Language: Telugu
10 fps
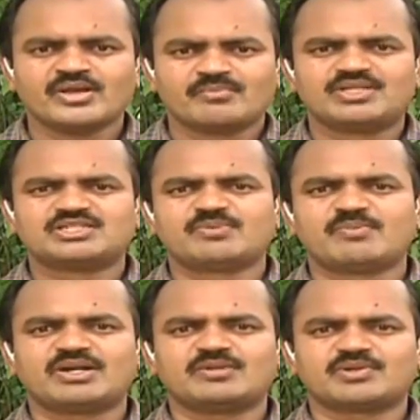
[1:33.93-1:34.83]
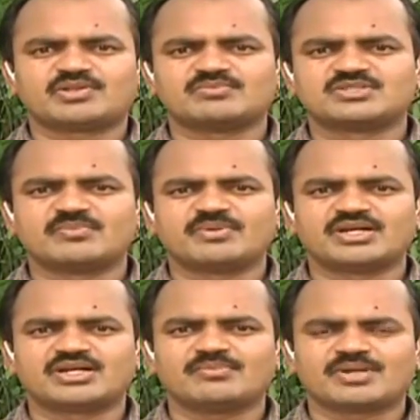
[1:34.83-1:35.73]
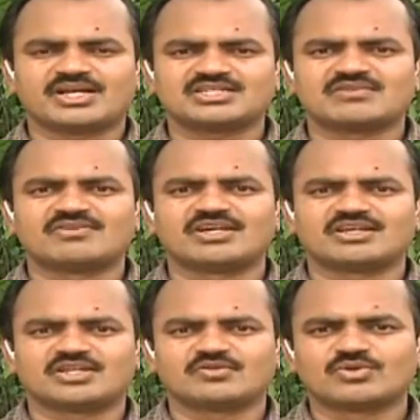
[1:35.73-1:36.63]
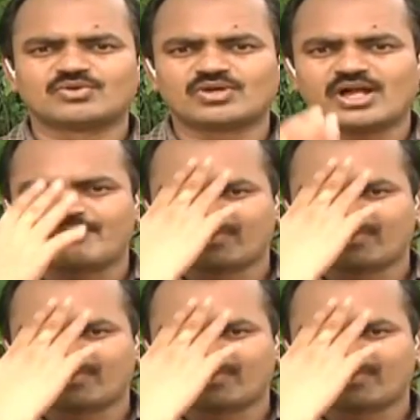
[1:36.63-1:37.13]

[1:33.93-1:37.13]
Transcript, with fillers: బీజేపీ పార్టీ ప్రస్తుతం జేపీ నడ్డా ప్రకాష్ జావడేకర్ ఇరువురు కూడా